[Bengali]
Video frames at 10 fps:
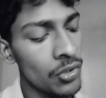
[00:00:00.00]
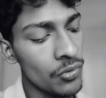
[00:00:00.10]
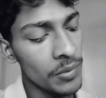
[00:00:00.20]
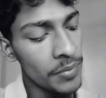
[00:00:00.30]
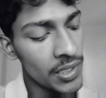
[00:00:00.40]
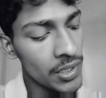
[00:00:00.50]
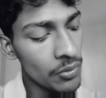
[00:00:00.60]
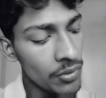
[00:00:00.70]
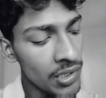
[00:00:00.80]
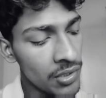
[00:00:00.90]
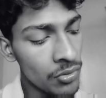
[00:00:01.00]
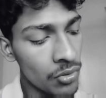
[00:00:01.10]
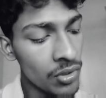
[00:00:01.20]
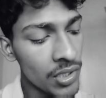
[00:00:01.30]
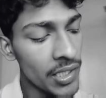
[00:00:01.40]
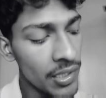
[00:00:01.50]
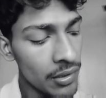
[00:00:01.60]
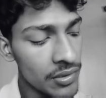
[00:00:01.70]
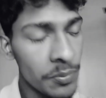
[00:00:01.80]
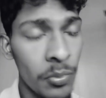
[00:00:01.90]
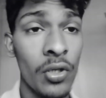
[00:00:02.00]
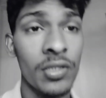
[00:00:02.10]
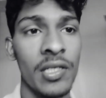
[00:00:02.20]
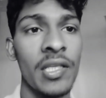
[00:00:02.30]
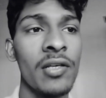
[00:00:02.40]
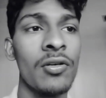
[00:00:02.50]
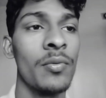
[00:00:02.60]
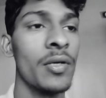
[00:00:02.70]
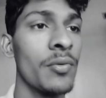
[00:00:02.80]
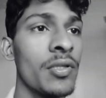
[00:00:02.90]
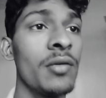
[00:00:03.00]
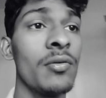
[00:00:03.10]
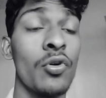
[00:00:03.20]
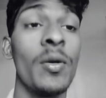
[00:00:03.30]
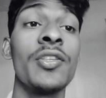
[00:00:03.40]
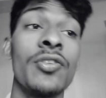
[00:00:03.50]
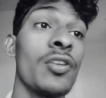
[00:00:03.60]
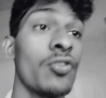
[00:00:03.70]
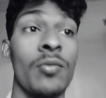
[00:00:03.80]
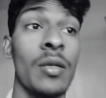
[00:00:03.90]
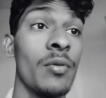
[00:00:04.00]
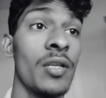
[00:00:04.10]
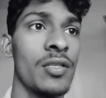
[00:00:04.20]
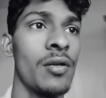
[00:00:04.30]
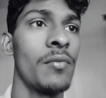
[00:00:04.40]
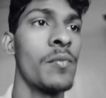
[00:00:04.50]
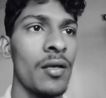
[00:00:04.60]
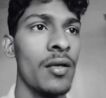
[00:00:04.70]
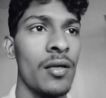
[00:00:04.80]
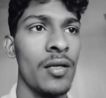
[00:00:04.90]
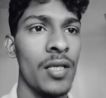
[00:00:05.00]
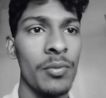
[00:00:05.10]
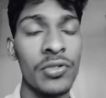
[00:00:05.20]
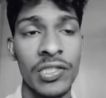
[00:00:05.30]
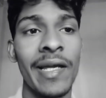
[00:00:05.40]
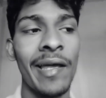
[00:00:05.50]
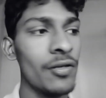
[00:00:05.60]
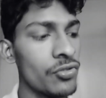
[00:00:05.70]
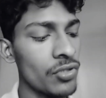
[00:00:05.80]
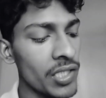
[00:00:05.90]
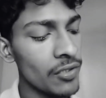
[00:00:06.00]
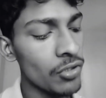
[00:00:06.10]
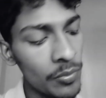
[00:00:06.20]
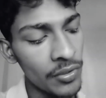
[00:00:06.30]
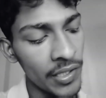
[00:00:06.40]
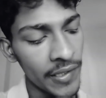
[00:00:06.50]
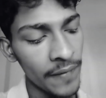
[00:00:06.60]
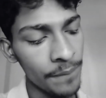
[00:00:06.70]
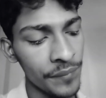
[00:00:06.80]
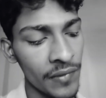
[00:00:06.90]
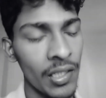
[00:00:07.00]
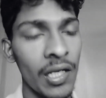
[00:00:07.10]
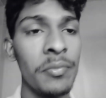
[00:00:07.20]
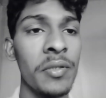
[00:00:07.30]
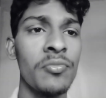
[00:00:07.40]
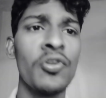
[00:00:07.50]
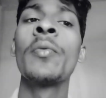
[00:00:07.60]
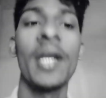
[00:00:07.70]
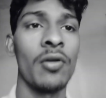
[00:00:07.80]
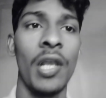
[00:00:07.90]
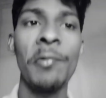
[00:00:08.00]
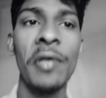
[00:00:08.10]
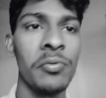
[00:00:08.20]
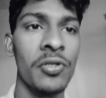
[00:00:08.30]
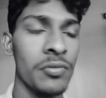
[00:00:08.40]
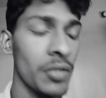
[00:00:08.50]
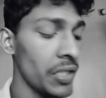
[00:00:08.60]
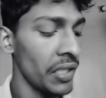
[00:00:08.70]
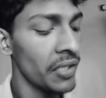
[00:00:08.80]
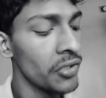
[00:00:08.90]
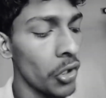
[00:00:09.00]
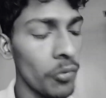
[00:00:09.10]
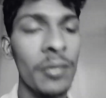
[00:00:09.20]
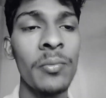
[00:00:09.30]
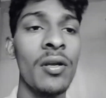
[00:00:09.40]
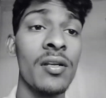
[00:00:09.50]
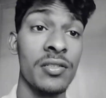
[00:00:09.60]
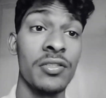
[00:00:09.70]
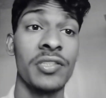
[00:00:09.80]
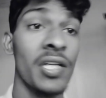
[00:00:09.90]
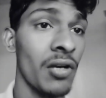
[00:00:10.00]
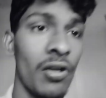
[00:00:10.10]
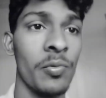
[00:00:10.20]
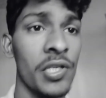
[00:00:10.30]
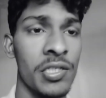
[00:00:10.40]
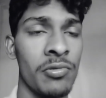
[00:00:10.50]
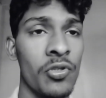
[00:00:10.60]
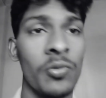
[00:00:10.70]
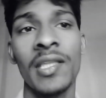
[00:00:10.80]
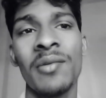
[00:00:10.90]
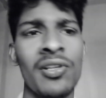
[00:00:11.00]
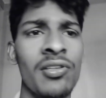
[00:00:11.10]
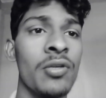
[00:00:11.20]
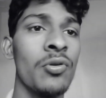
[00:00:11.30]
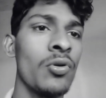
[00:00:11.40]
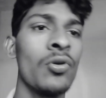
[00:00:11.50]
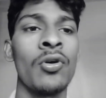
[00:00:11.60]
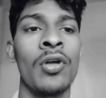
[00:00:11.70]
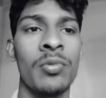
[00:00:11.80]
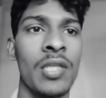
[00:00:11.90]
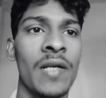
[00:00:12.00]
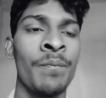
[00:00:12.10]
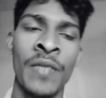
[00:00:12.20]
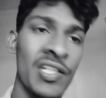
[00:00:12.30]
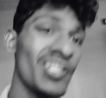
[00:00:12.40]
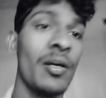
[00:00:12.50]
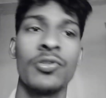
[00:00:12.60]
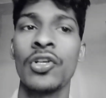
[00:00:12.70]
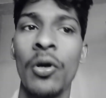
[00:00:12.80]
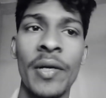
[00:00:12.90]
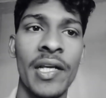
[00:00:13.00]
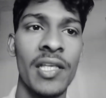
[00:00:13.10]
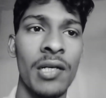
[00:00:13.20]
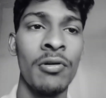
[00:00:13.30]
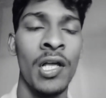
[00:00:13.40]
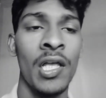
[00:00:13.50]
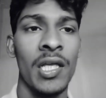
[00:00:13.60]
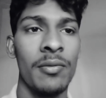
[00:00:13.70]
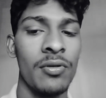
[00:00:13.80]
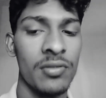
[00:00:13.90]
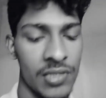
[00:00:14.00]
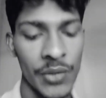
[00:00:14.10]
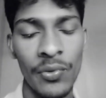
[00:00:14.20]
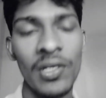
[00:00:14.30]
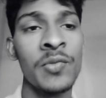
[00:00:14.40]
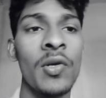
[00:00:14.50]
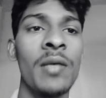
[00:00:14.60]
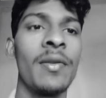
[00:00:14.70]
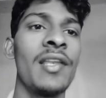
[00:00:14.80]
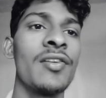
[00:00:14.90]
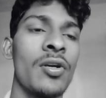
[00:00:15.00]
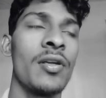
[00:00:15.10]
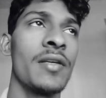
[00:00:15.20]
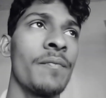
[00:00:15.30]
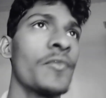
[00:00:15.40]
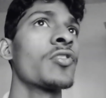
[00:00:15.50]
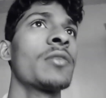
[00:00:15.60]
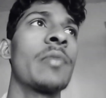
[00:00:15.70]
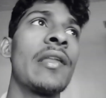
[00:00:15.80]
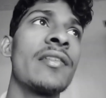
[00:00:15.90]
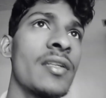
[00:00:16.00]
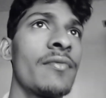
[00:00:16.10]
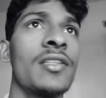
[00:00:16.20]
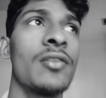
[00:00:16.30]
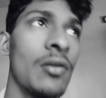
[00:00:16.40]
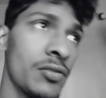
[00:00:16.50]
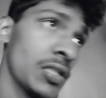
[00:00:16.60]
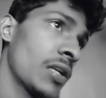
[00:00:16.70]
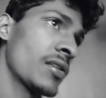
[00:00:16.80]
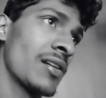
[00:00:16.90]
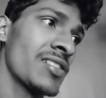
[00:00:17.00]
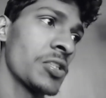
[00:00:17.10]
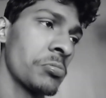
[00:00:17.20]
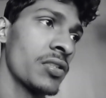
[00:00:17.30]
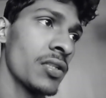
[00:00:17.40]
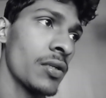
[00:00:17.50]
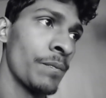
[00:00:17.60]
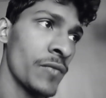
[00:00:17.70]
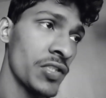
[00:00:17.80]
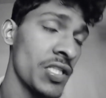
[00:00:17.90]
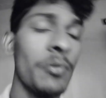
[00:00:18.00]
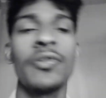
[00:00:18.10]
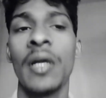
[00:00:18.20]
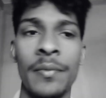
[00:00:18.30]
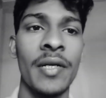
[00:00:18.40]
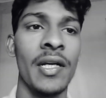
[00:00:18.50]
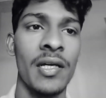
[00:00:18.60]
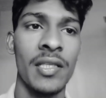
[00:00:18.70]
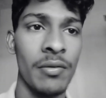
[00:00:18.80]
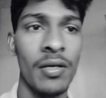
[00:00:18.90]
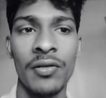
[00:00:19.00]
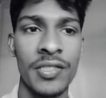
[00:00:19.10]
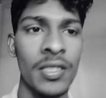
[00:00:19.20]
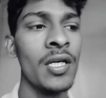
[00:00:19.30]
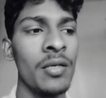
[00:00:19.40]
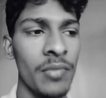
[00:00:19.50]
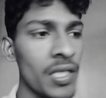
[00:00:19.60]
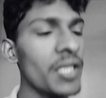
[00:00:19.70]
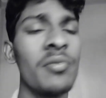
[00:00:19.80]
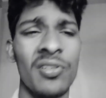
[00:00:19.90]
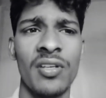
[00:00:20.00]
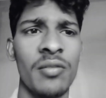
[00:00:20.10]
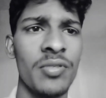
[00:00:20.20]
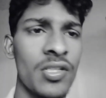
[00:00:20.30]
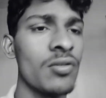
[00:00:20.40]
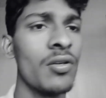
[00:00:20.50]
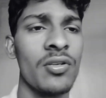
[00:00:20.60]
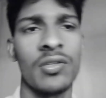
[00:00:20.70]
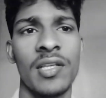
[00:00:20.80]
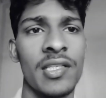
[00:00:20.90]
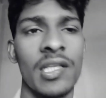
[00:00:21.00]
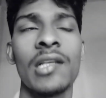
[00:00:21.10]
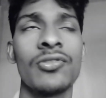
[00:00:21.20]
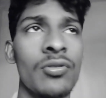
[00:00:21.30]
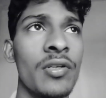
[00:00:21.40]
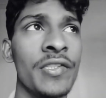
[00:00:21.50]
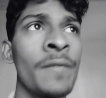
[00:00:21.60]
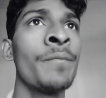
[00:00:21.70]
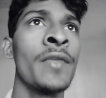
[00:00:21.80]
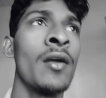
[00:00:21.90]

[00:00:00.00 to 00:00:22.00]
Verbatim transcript: তো এই পার্টিকুলারলি রোহন রায়ের যে পথ নেই এই গল্পটার মধ্যে রোমাঞ্চটা চরম লেভেলে ছিল এবং সেই কারণের জন্যই এই গল্পটাকে আমি নমিনেট করলাম এই এই এই নভেম্বরের সেরা গল্প হিসেবে তোমাদের মনে যদি কোনো অন্য গল্প থাকে সেটা অবশ্যই কমেন্টে জানো এবং ত্রিপুলেস বলে প্লেলিস্ট রয়েছে তো সেই প্লেলিস্টটা ভিজিট করো সেখানে সানডে সাসপেন্সের যাবতীয় আপডেট দেওয়া রয়েছে মানে এই বছরের বিশেষ করে যখন থেকে চ্যানেল শুরু হয়েছে